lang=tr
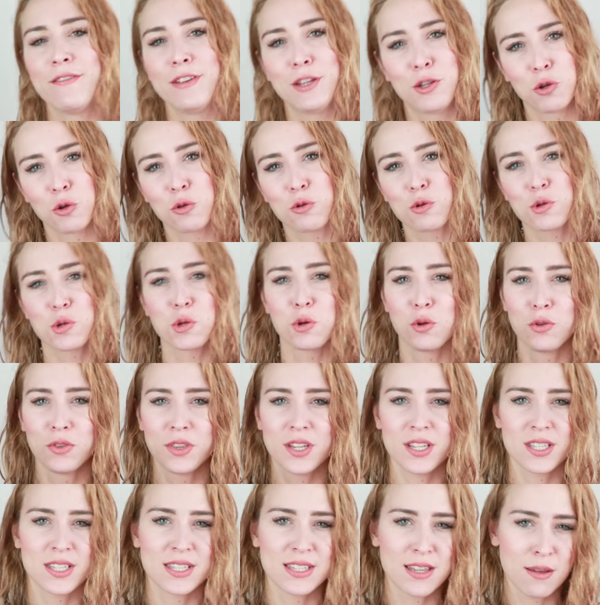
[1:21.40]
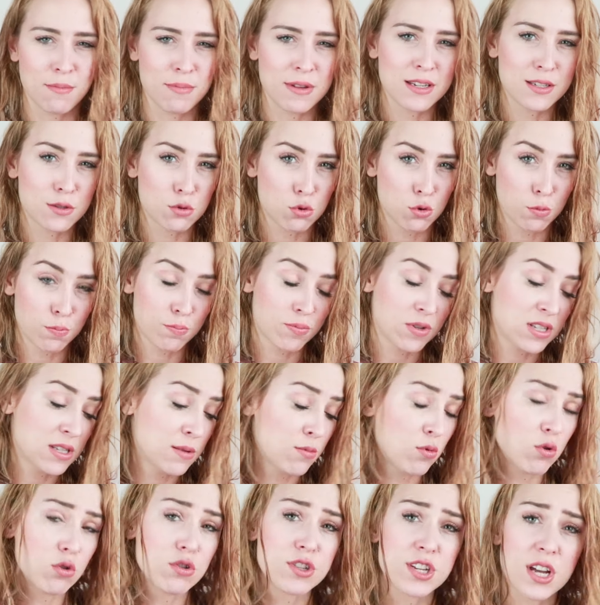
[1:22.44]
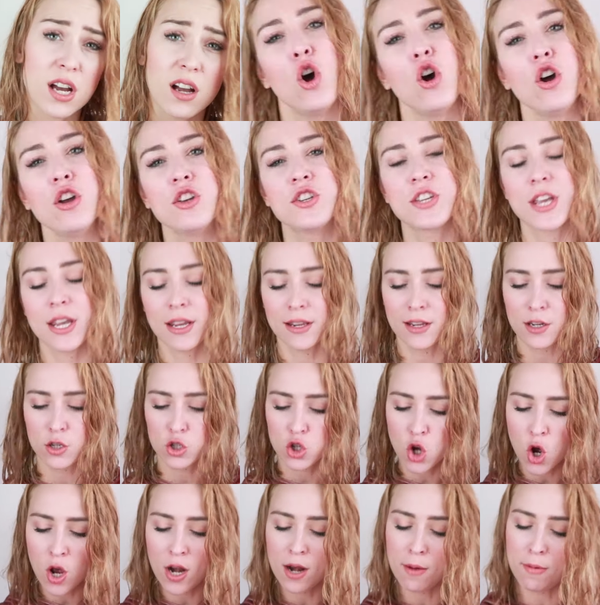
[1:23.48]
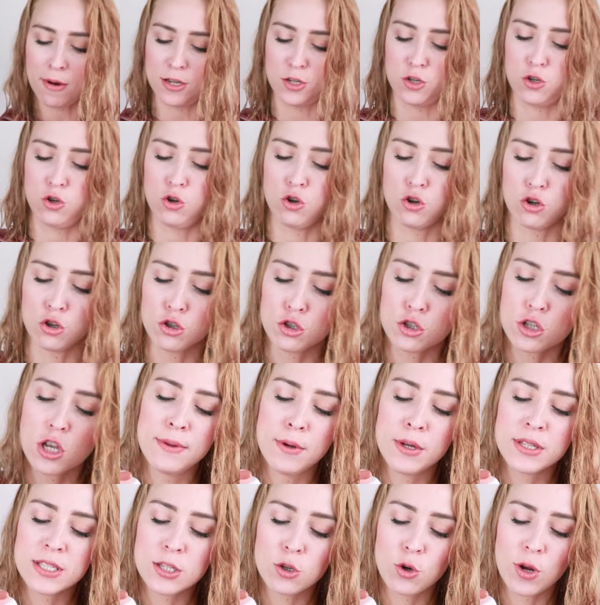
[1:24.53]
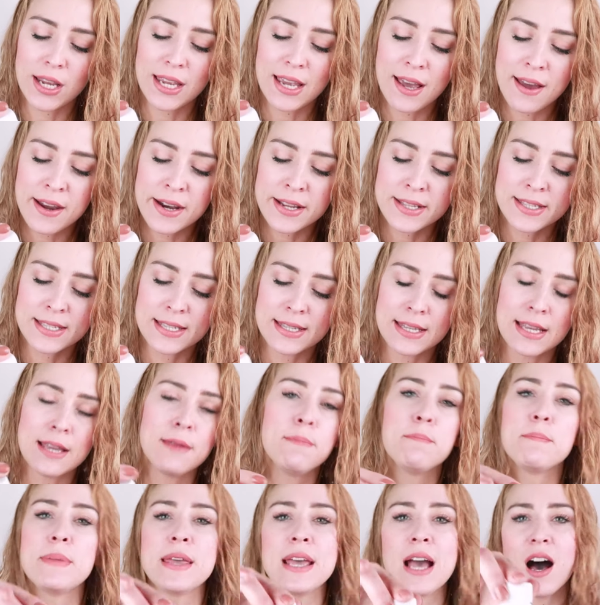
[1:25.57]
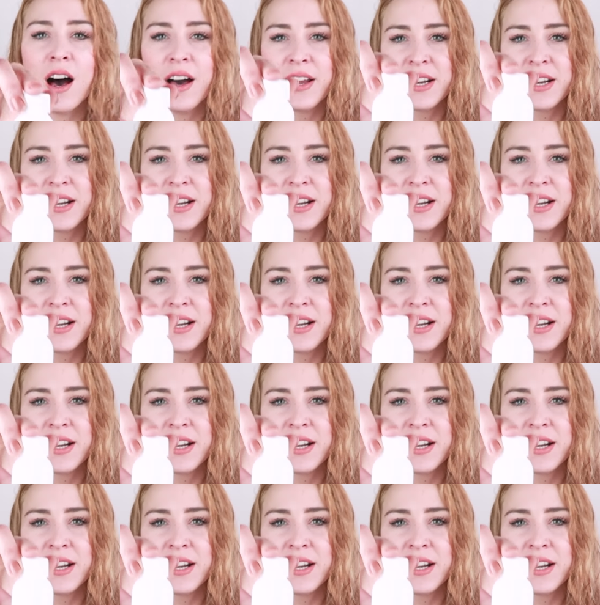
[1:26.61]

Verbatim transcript: videonun sonunda size bir sürprizim olacak. Öncelikle şöyle başlıyoruz. Natura Keratin'in bir